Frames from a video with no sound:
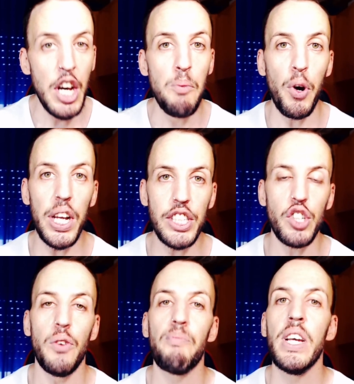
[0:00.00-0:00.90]
Por
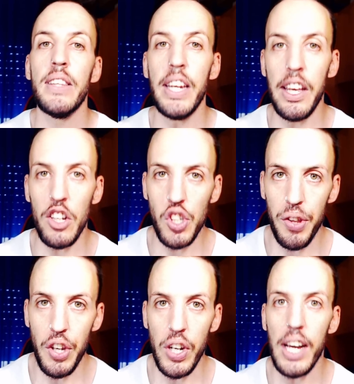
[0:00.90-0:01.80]
eso, tenéis dos
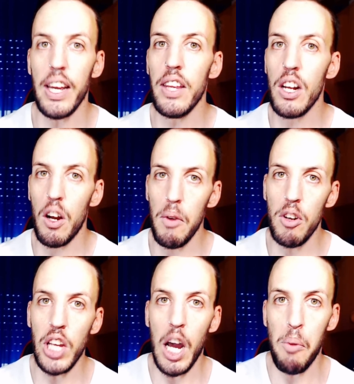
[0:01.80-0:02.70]
opciones, añadirlo a la
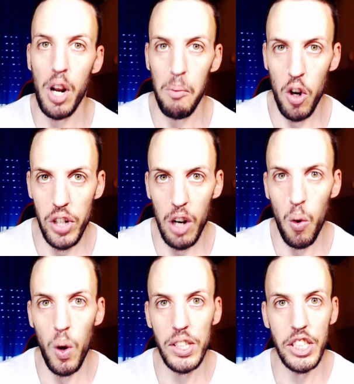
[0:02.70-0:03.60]
biblioteca, porque a lo mejor ya lo
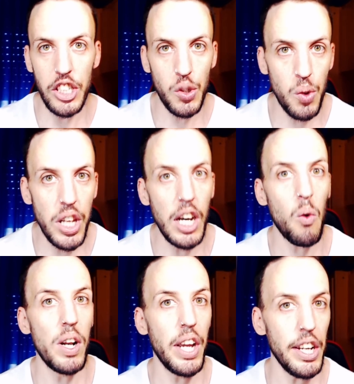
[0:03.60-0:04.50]
jugasteis en su día
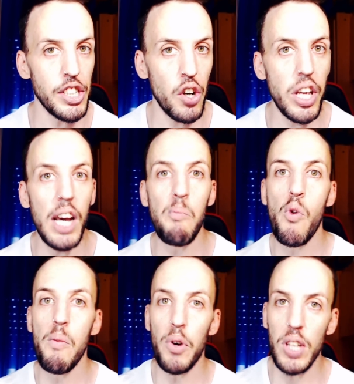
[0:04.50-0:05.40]
cualquier historia, es
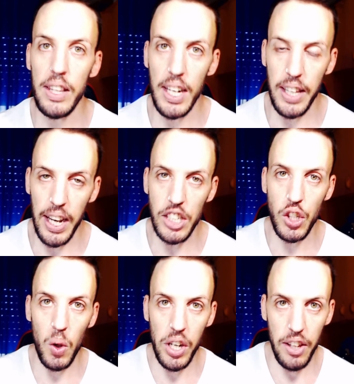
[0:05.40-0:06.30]
muy importante que tengáis
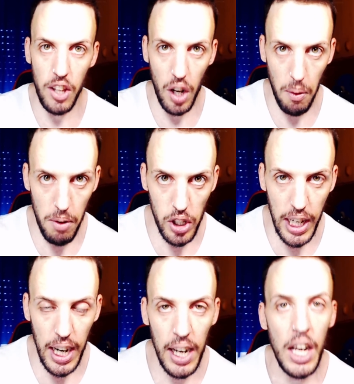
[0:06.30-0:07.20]
todo añadido a la
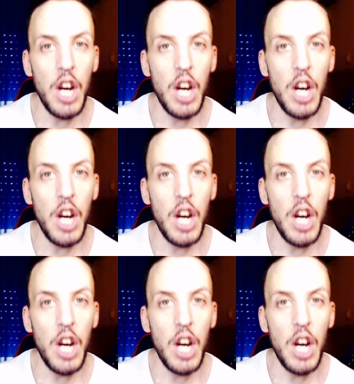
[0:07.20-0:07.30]
biblioteca,